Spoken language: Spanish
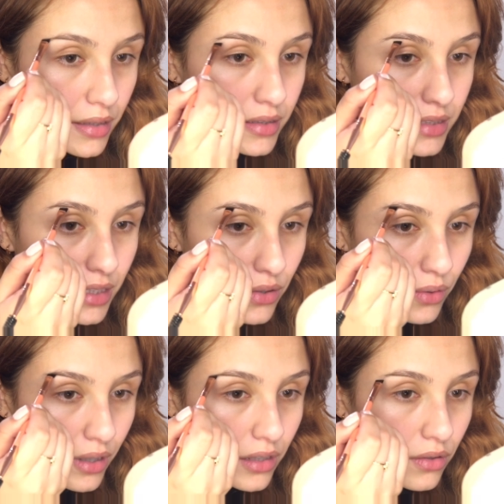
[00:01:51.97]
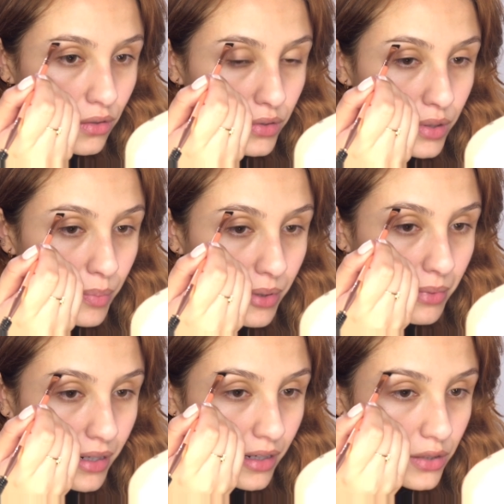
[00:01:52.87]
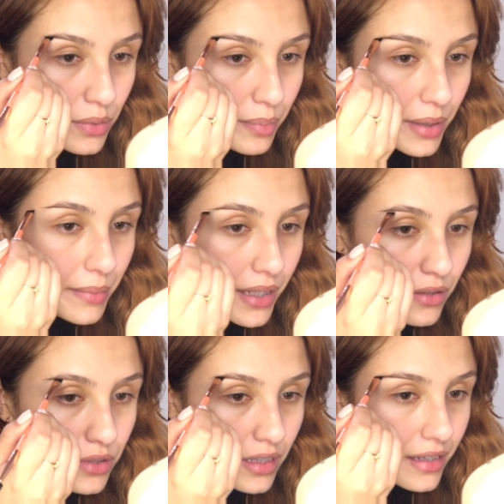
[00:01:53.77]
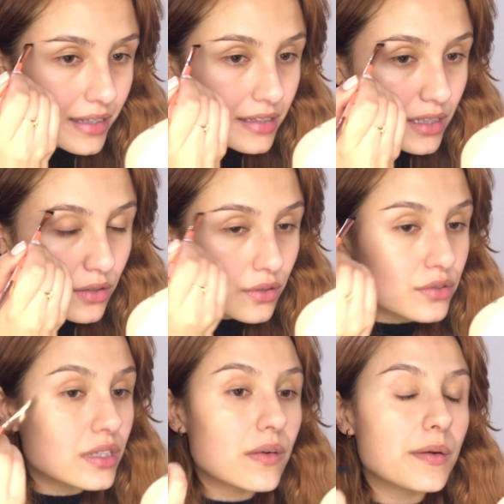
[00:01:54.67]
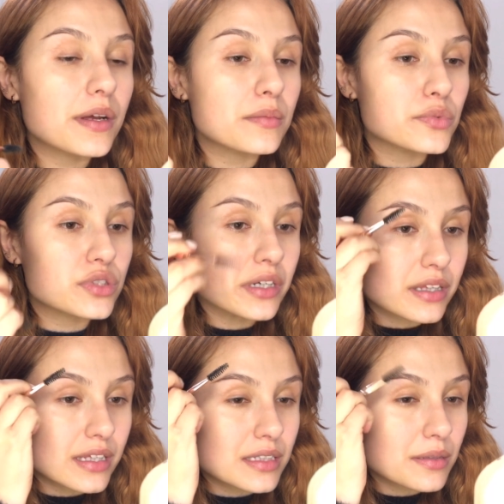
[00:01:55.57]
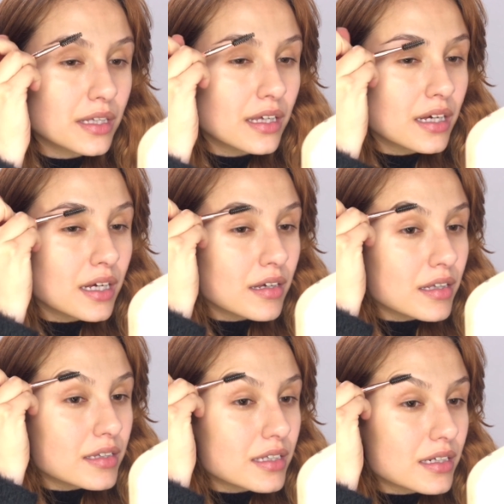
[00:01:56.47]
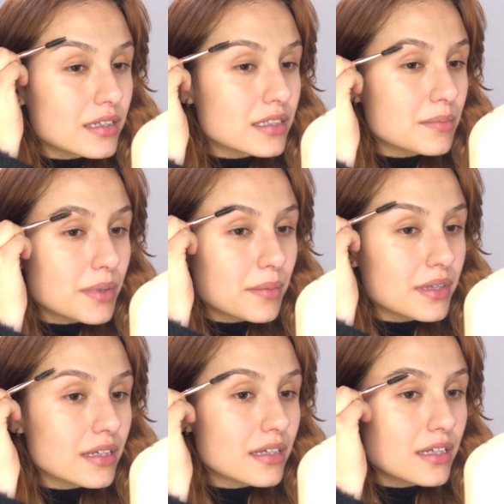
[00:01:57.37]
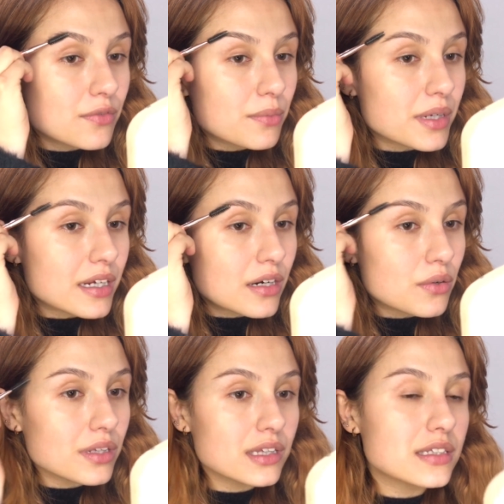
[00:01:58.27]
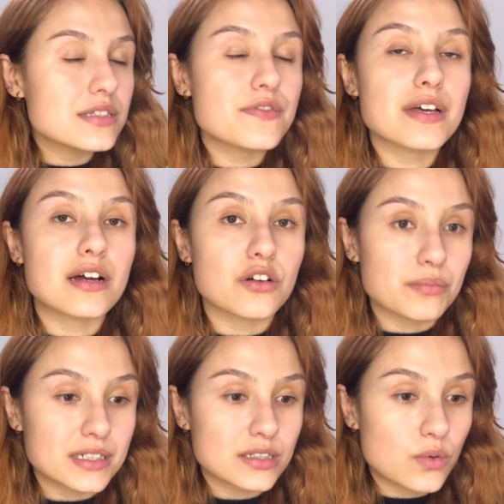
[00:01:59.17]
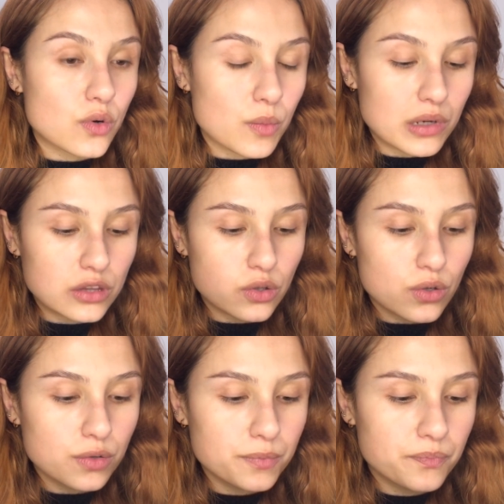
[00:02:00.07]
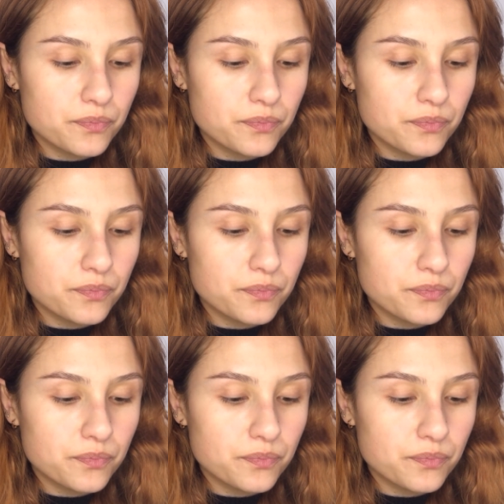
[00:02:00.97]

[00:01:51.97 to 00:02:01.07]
Siento que el color se puede manejar súper bien, o sea que este tono sí lo va a oír mucha gente. Trata simplemente de difuminarlo e intensificarlo más según como el tono.